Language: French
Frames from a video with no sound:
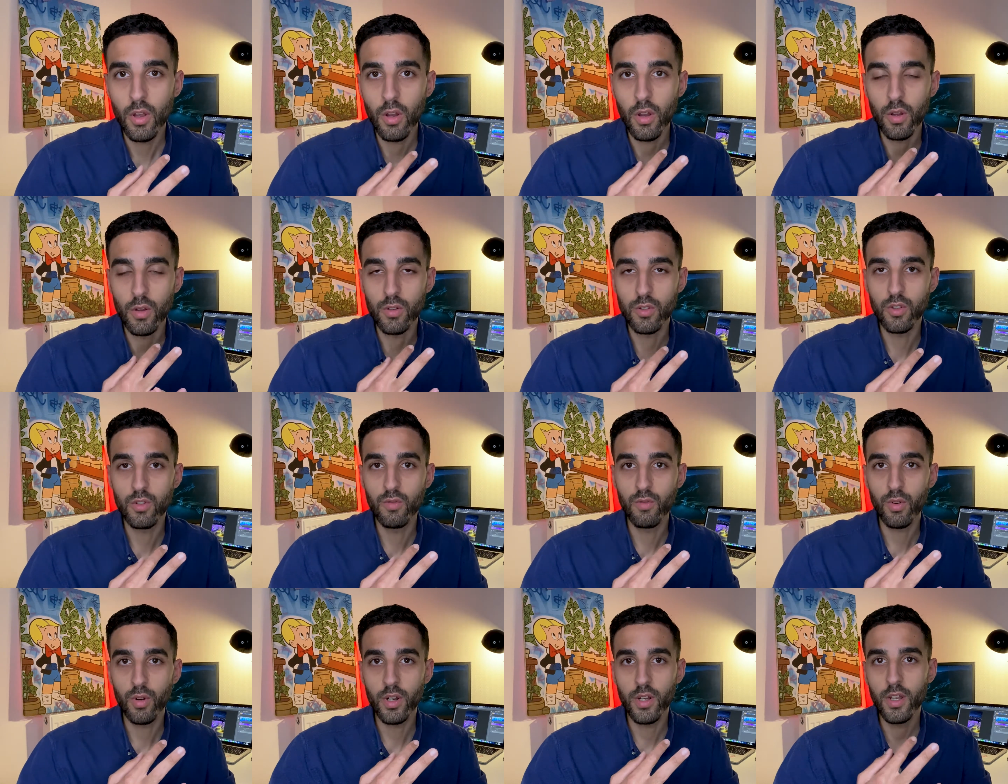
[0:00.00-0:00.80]
euh, tu
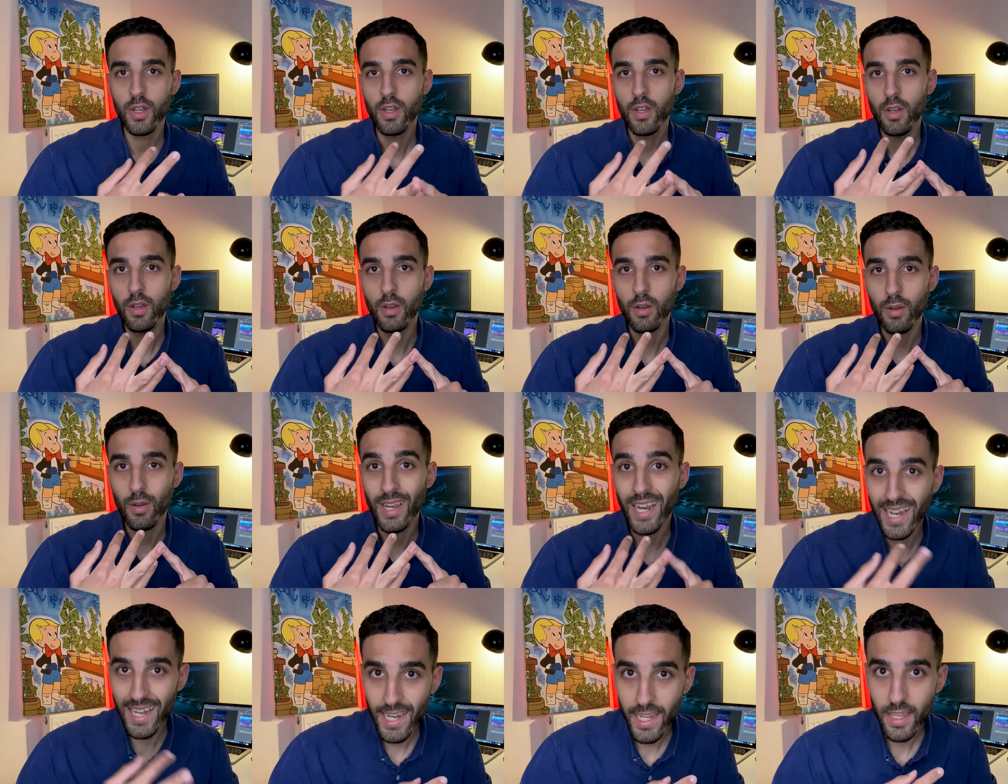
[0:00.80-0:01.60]
vois, euh,
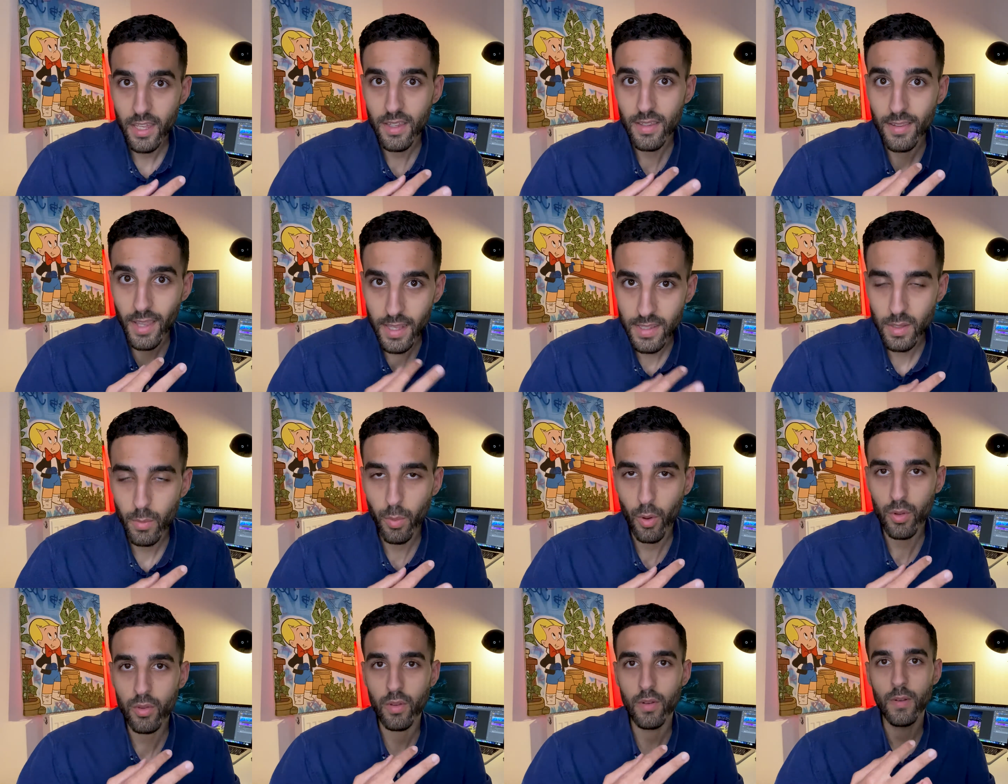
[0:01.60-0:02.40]
clés très
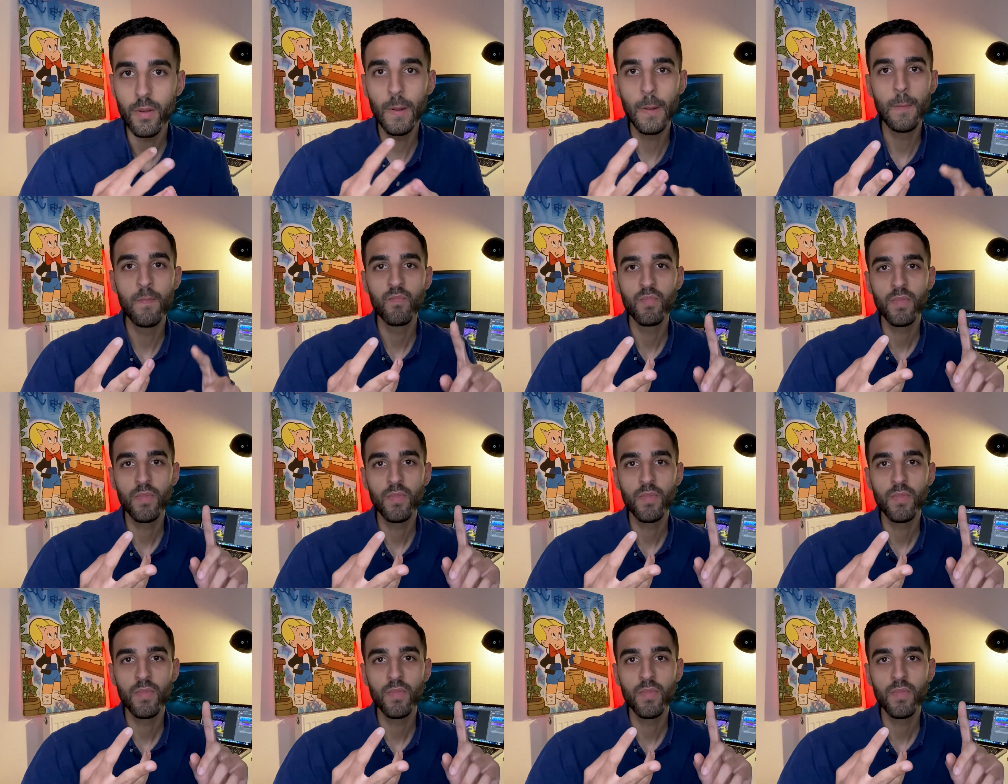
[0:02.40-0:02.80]
importants,